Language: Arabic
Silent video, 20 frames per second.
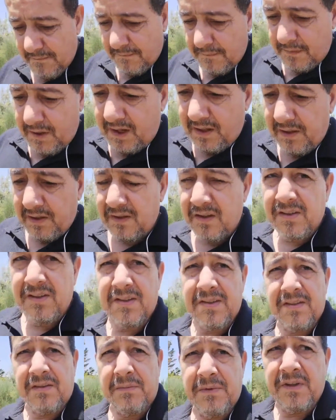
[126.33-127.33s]
في الحلقات
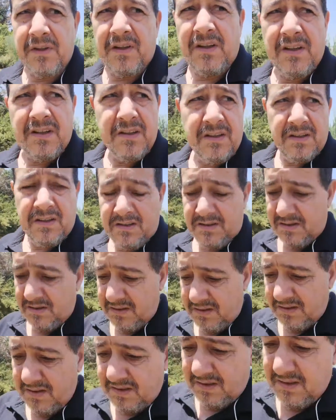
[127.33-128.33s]
السابقه ان
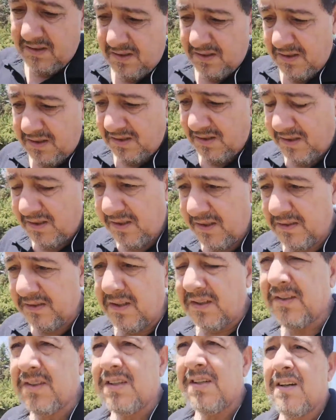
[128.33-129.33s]

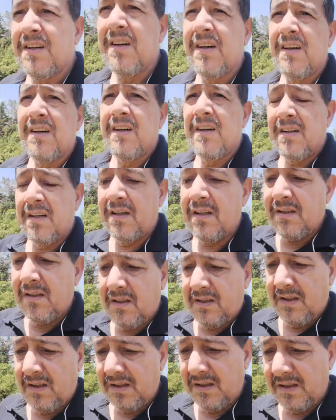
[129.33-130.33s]
حياه
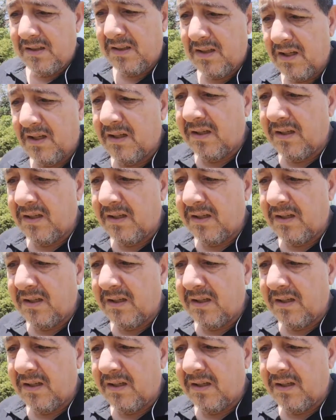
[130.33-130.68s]
حياه